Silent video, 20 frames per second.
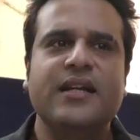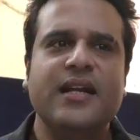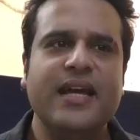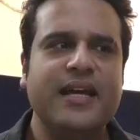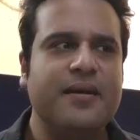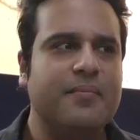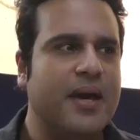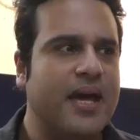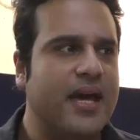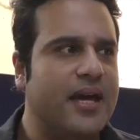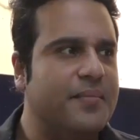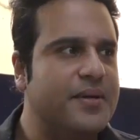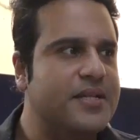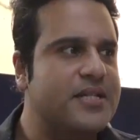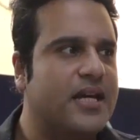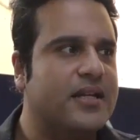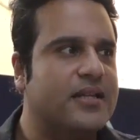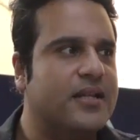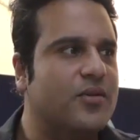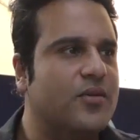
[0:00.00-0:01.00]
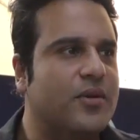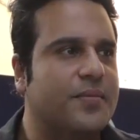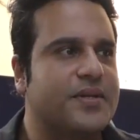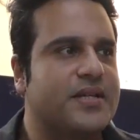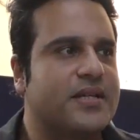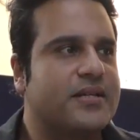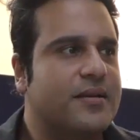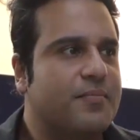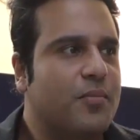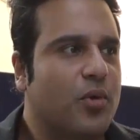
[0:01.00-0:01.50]
नहीं मैं अभी चाहता हूँ अभी
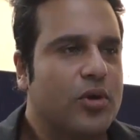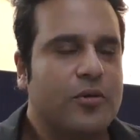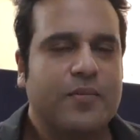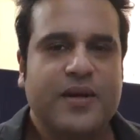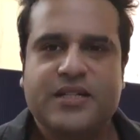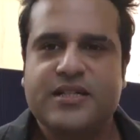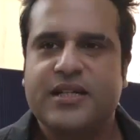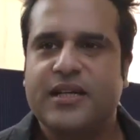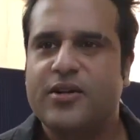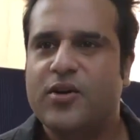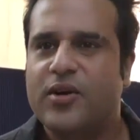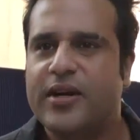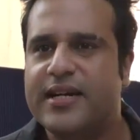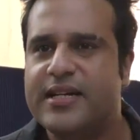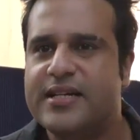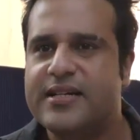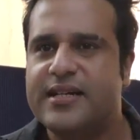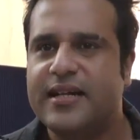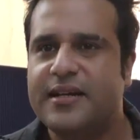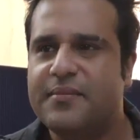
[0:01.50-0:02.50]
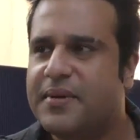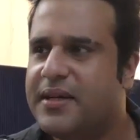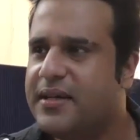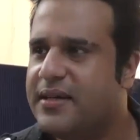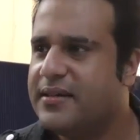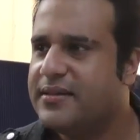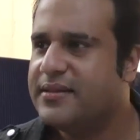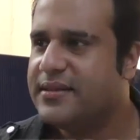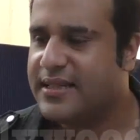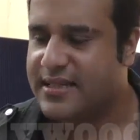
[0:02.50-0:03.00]
जैसे बोल बच्चन और
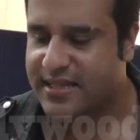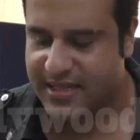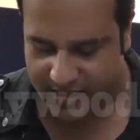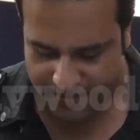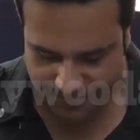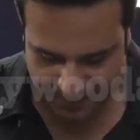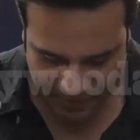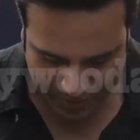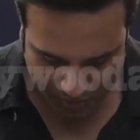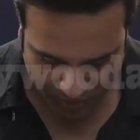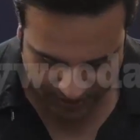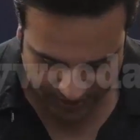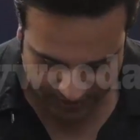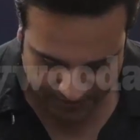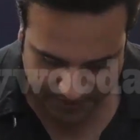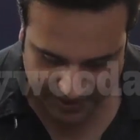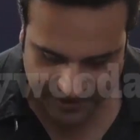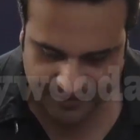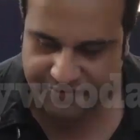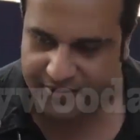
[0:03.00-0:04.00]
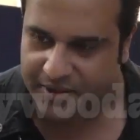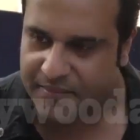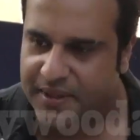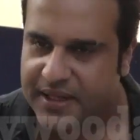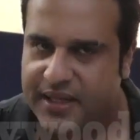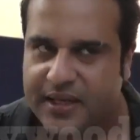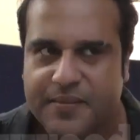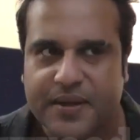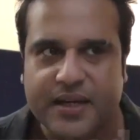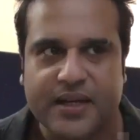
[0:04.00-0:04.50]
एंटरटेनमेंट जैसी दो तीन बड़ी
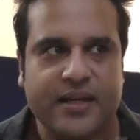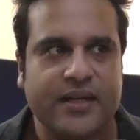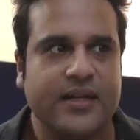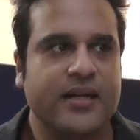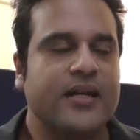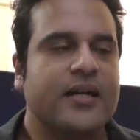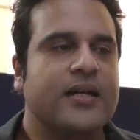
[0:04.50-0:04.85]
फिल्में की मैंने